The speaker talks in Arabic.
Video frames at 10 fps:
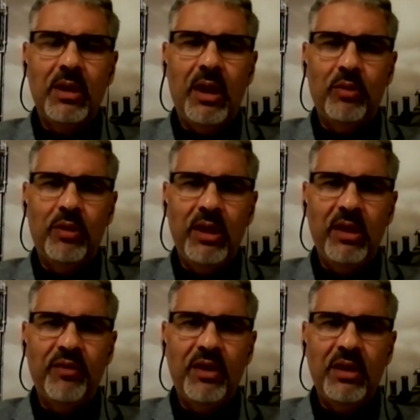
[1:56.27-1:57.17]
لقوا ان
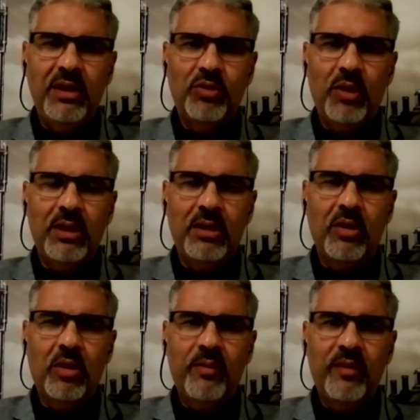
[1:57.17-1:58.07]
هي في شويه
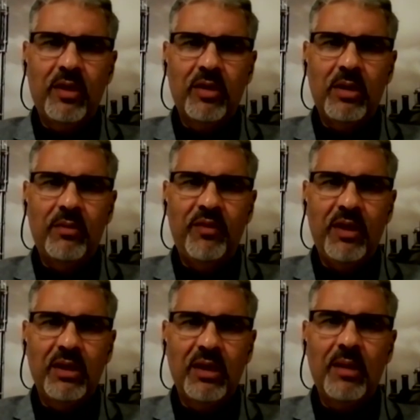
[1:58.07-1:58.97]
تضارب في الارقام
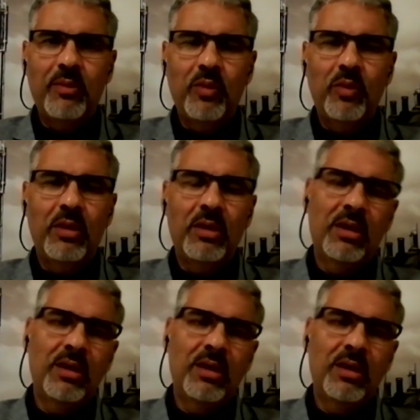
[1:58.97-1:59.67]
فطلبوا